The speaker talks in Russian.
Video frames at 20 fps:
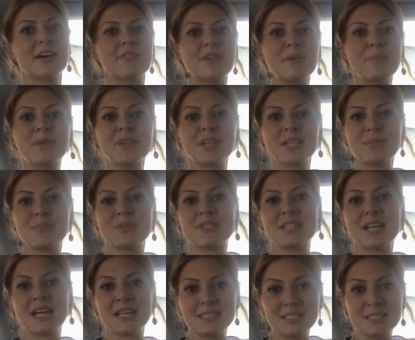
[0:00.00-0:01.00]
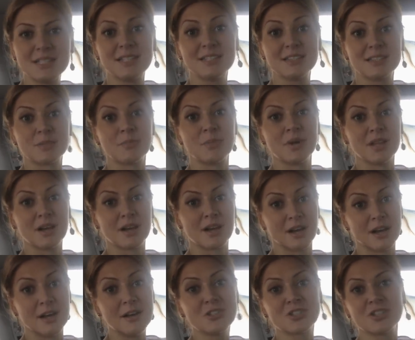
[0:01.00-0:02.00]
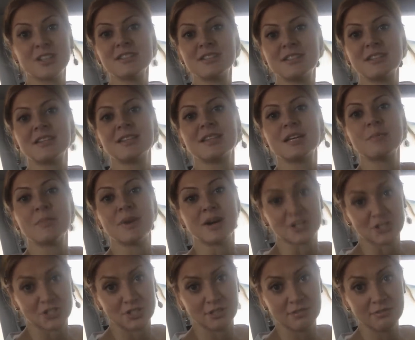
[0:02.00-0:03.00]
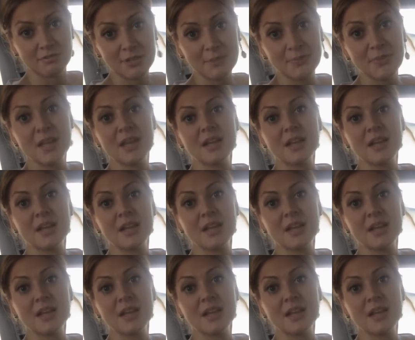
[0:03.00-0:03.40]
Вам понадобится 1 литр молока, желательно домашнего,